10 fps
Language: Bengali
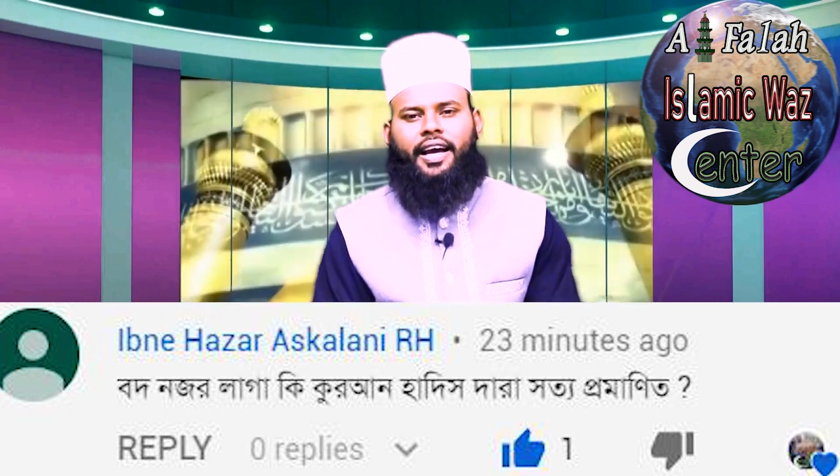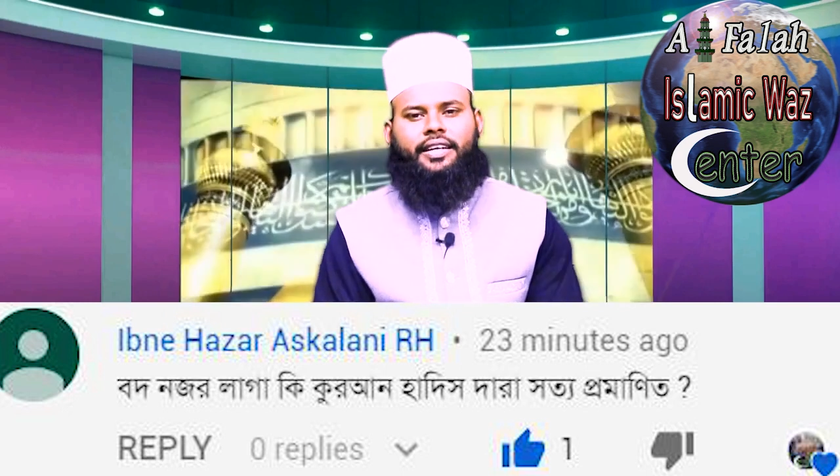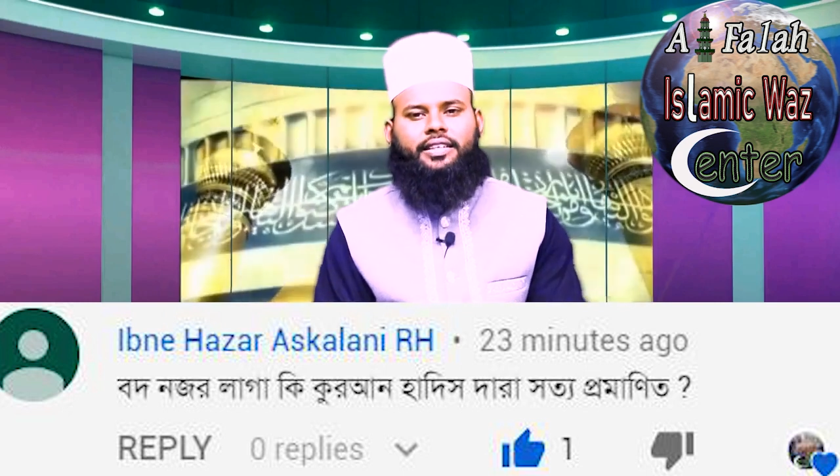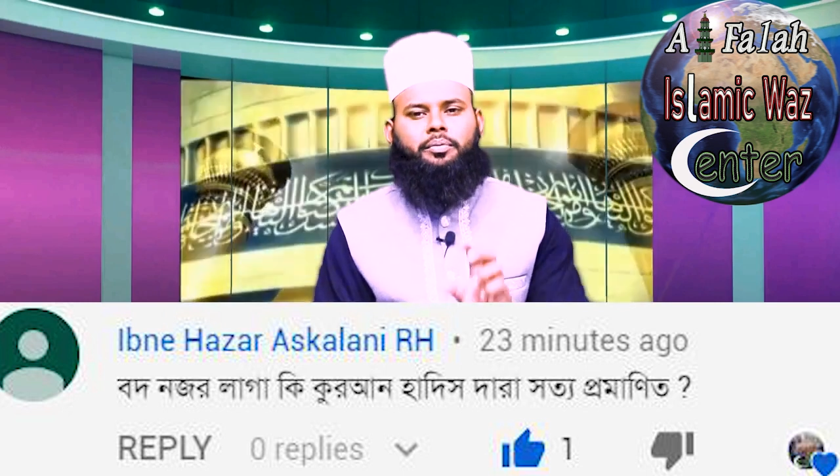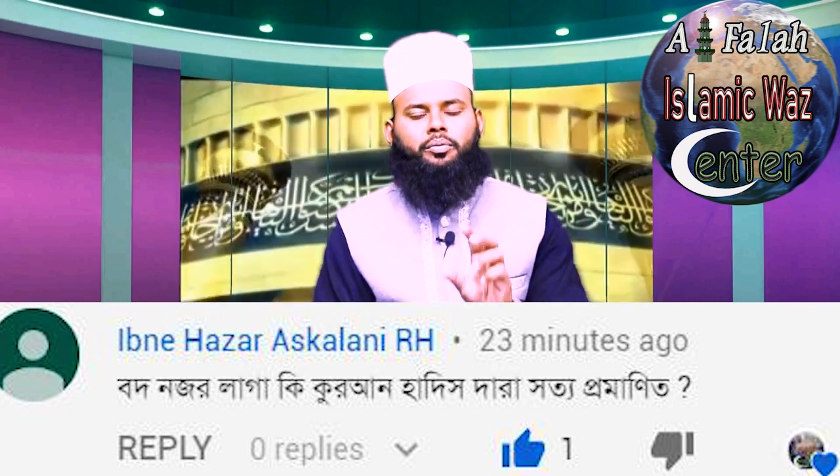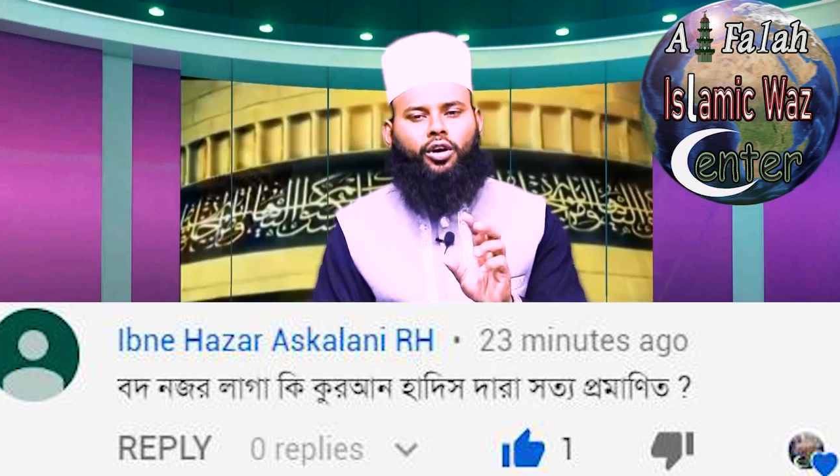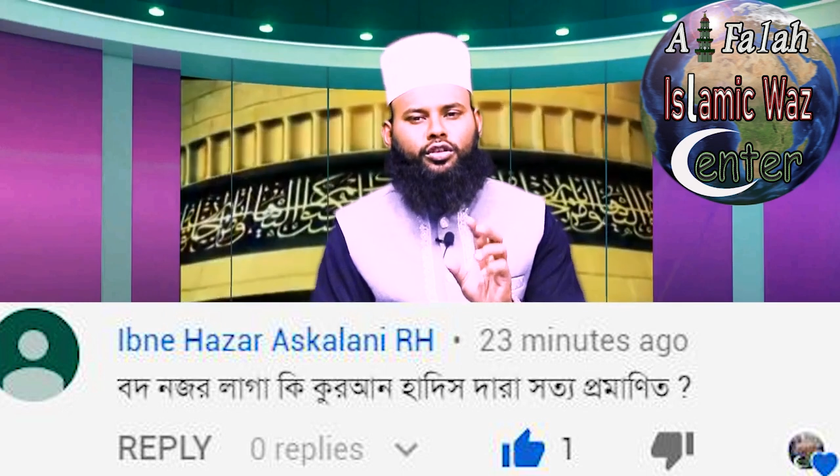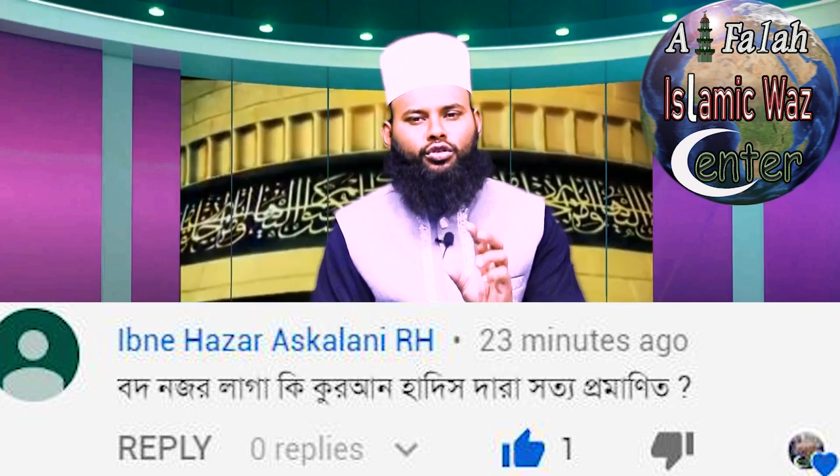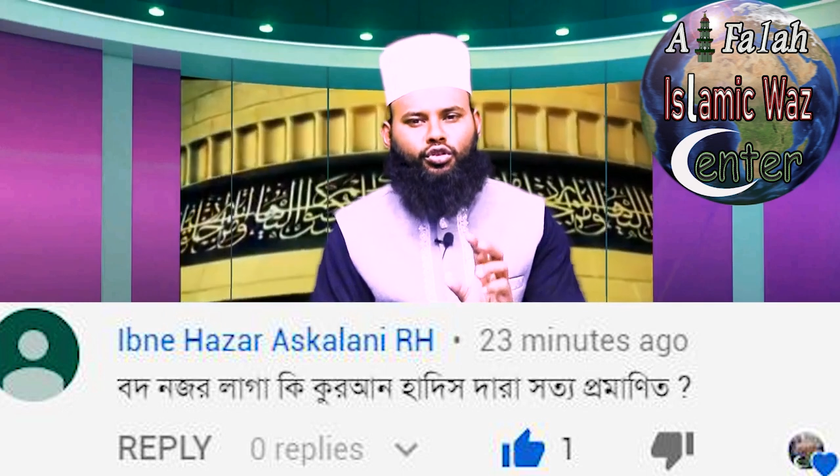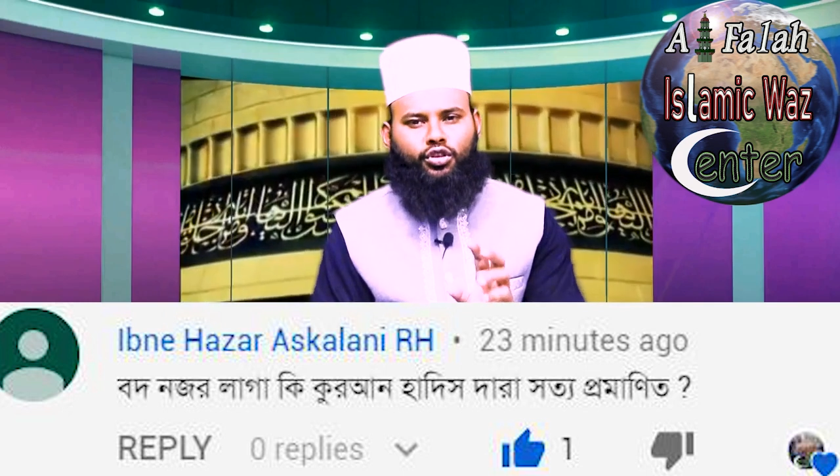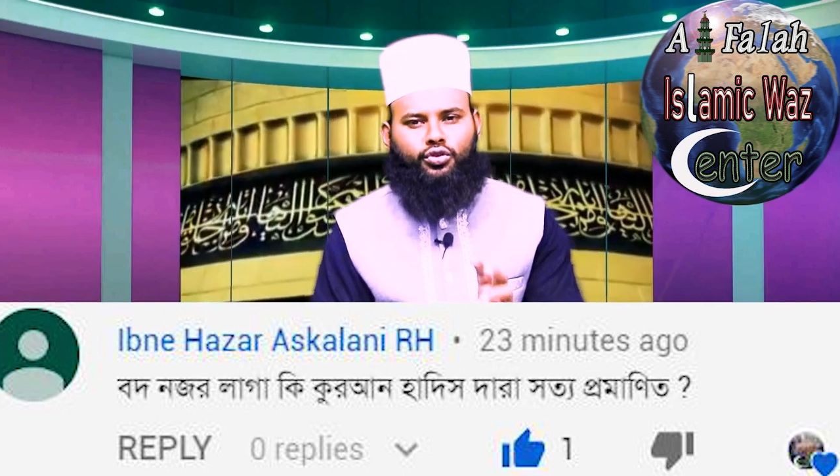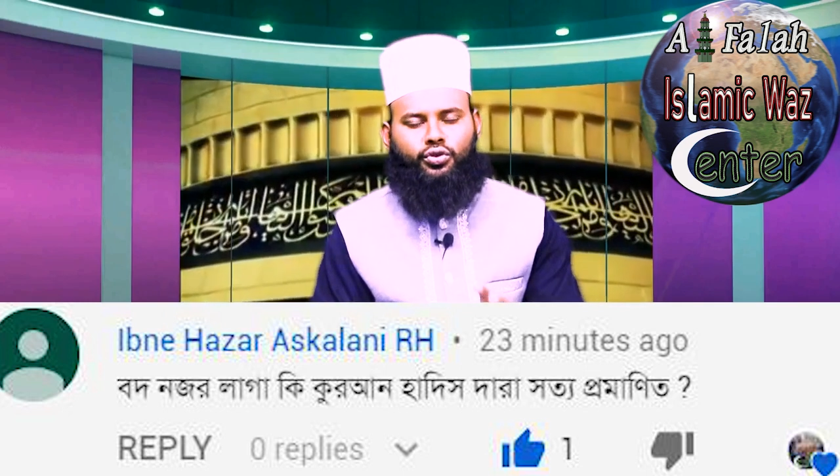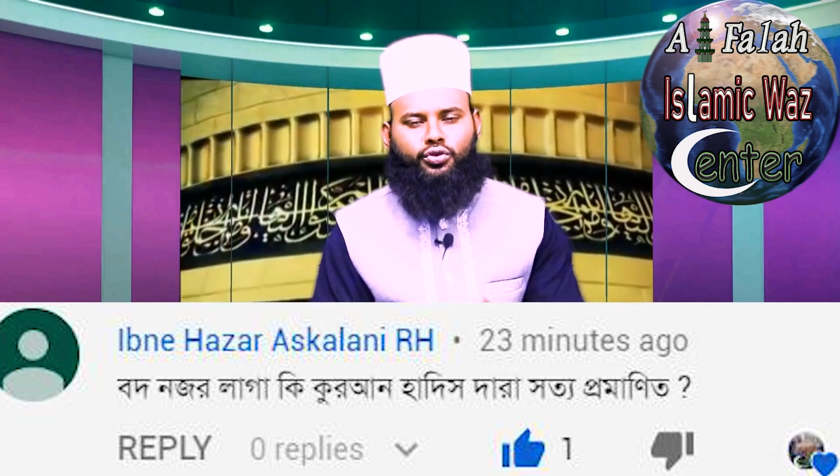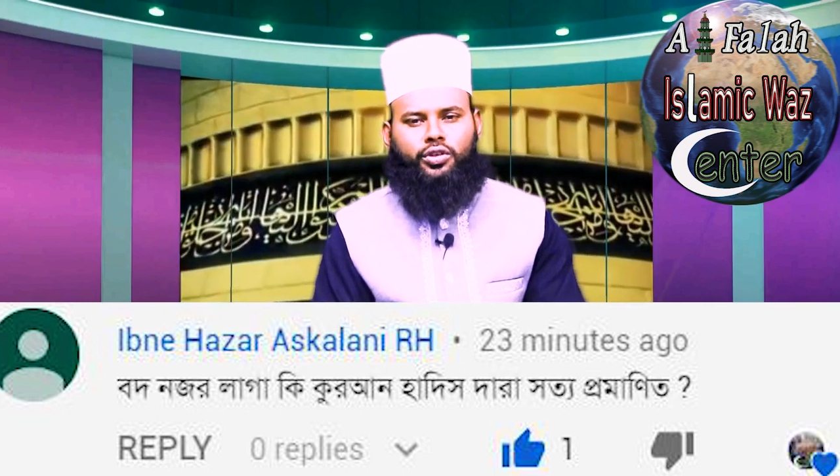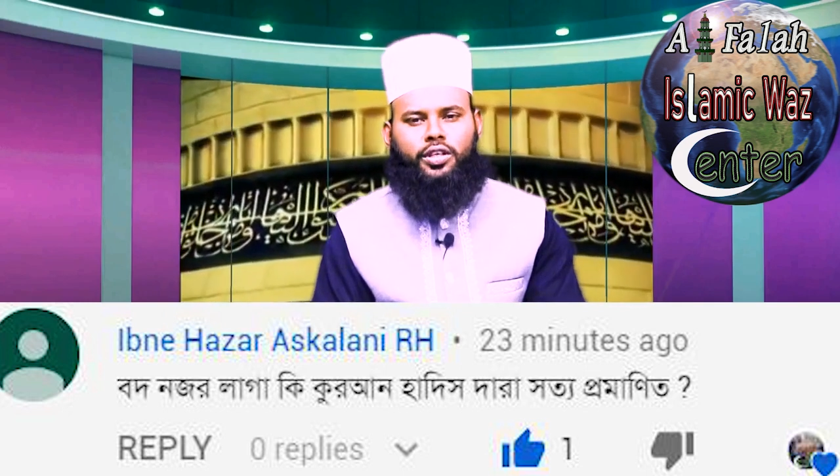একটা বদনজর
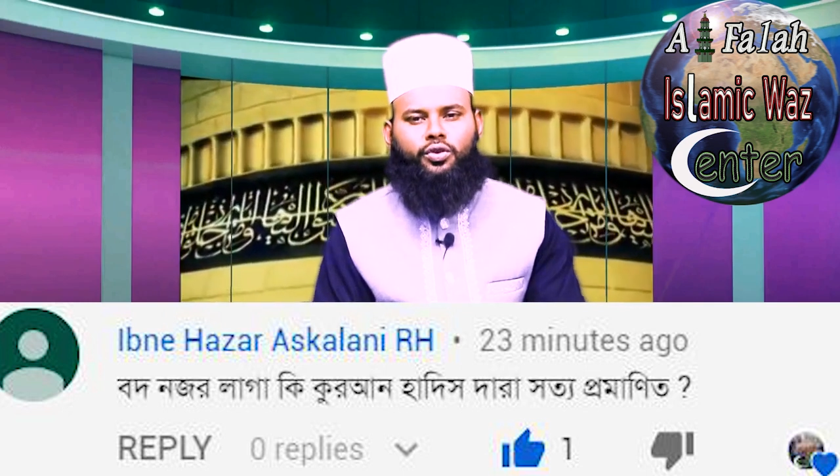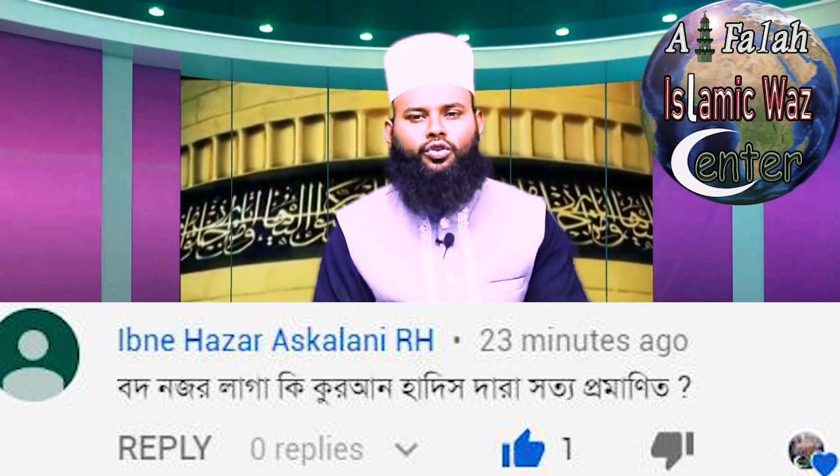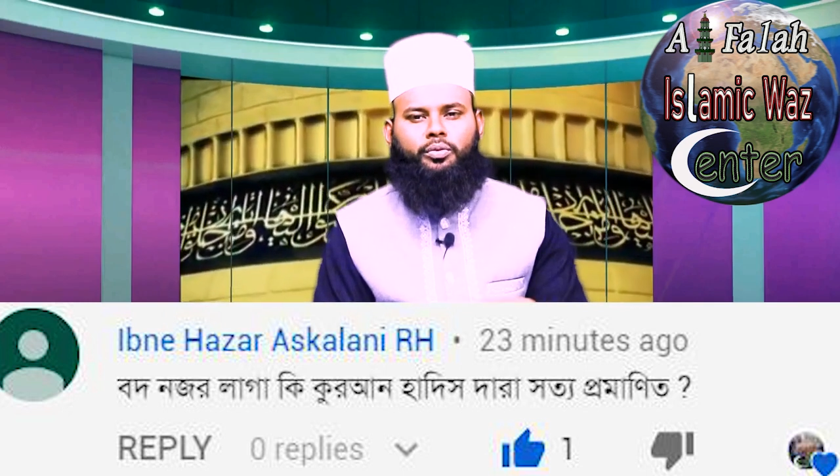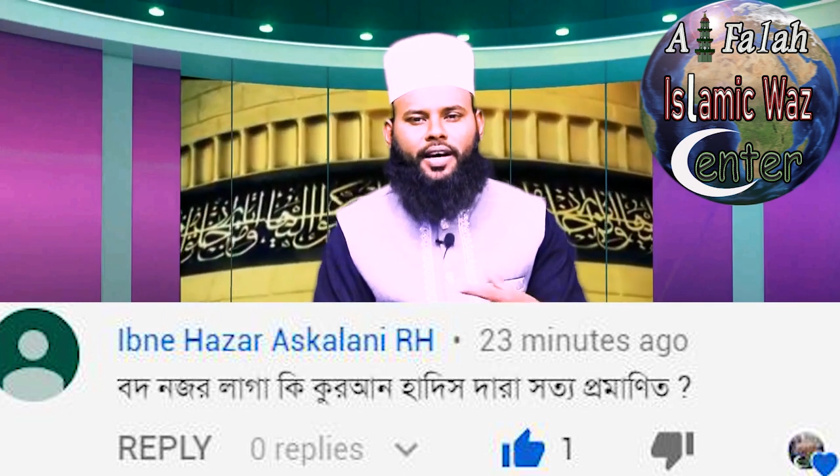যদি কোনো